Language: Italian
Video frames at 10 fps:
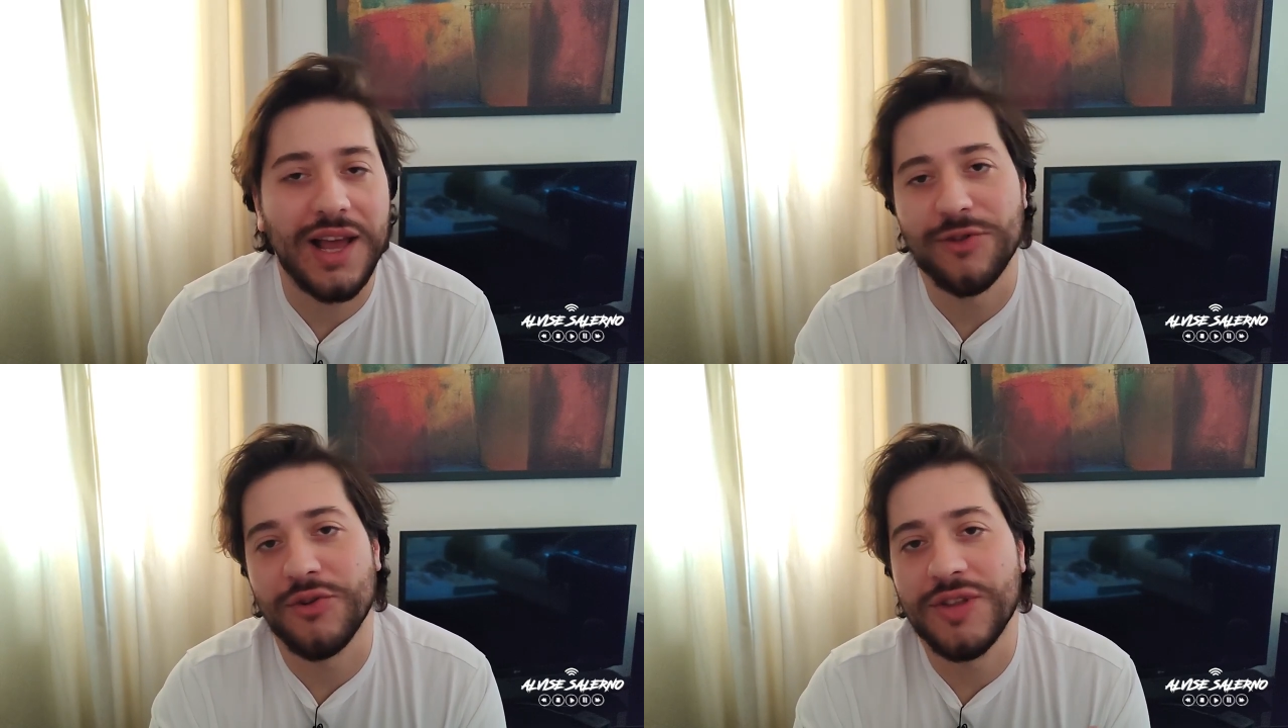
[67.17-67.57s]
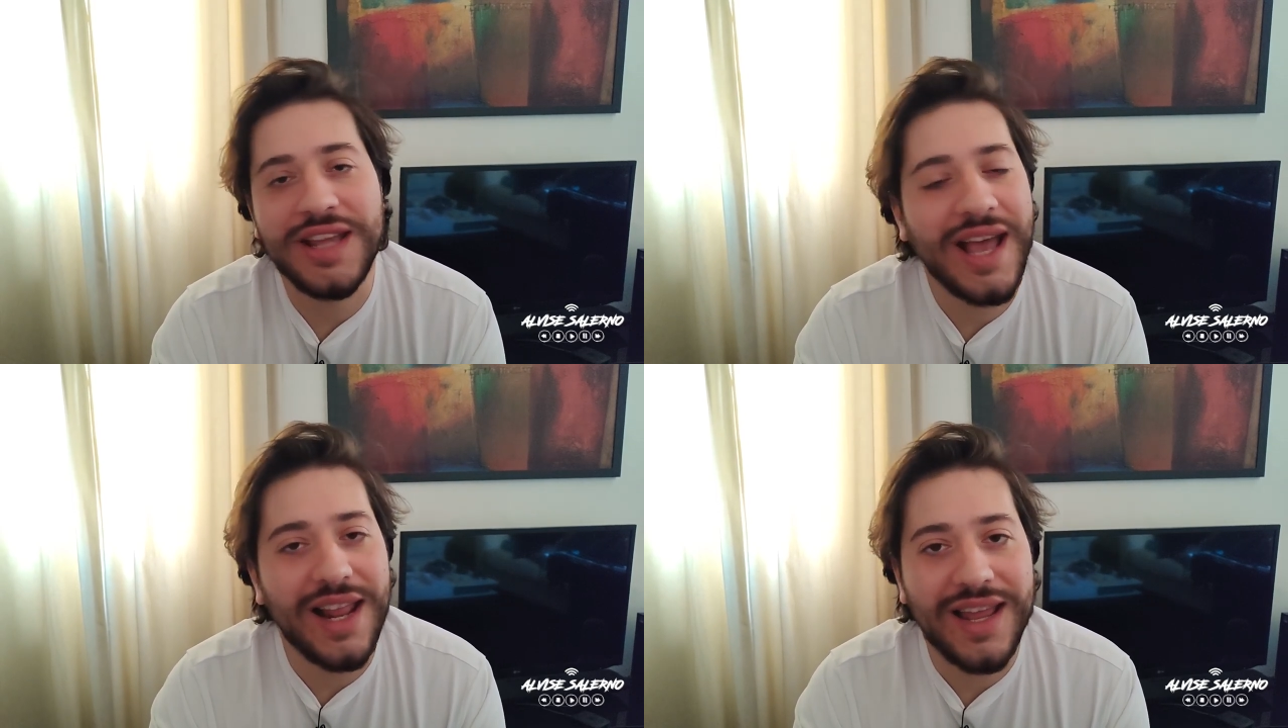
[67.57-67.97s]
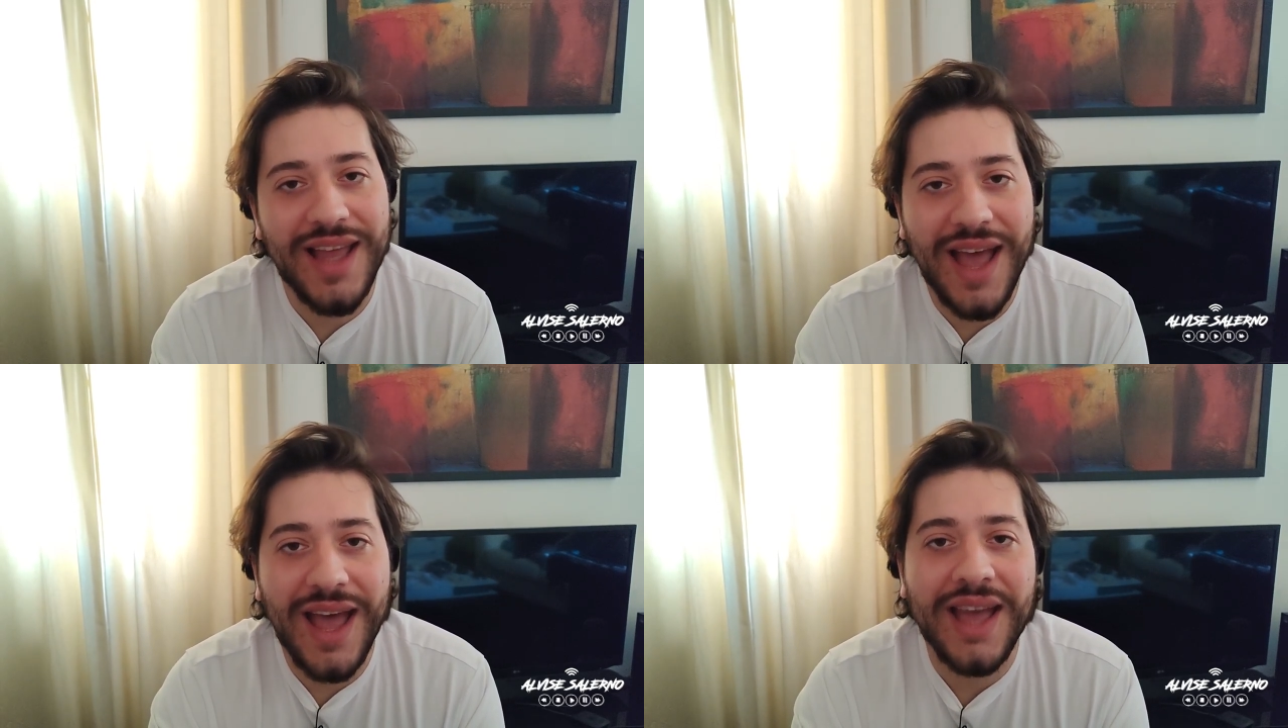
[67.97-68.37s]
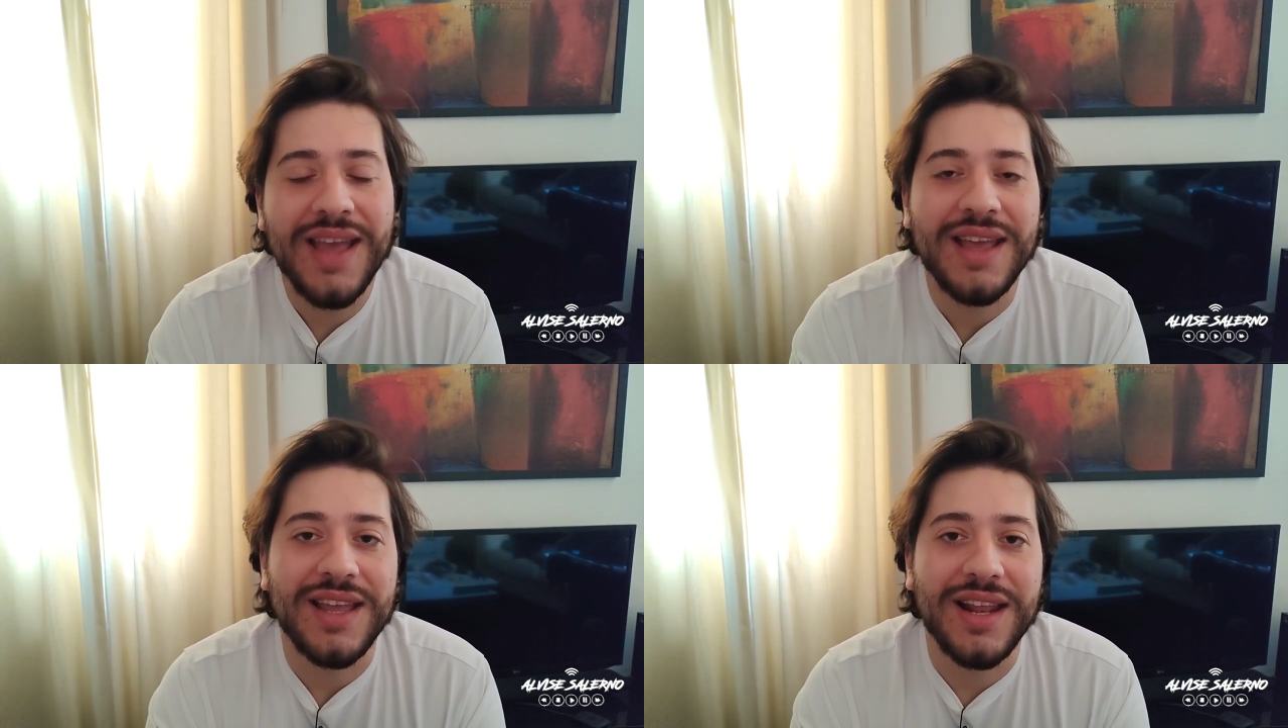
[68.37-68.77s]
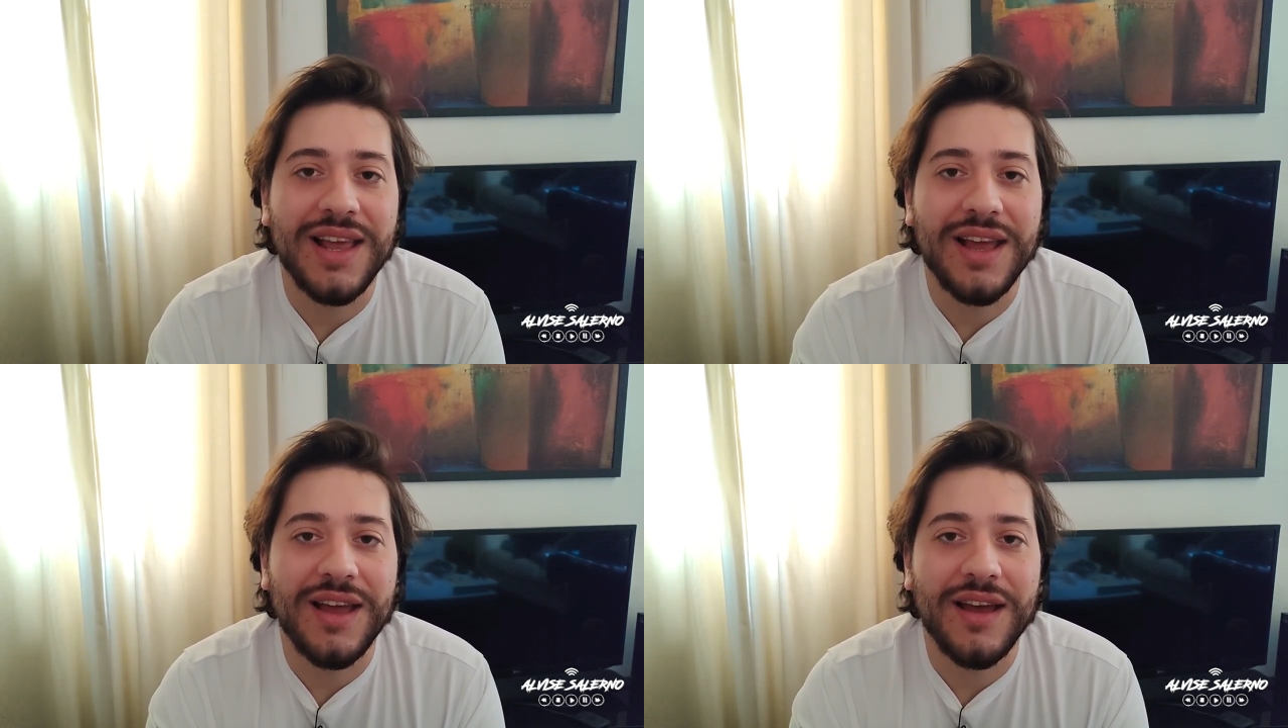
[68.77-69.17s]
Antonio Di Chele che è il
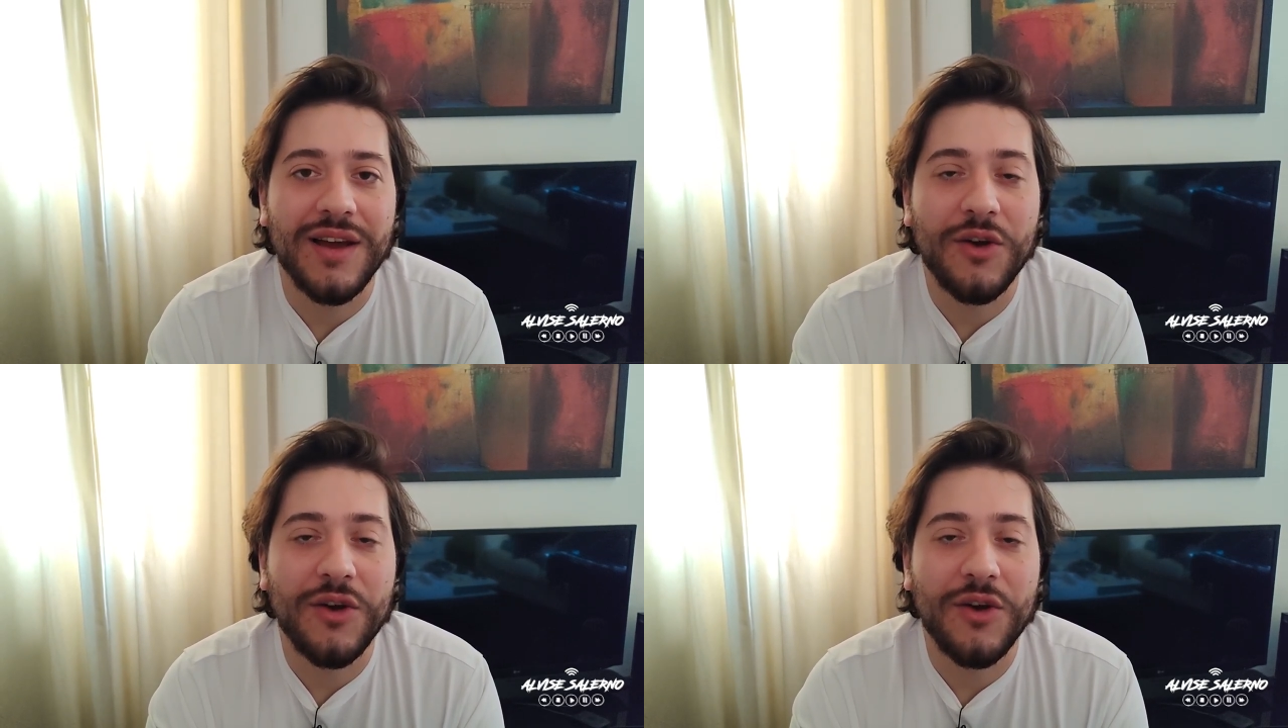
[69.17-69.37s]
eh,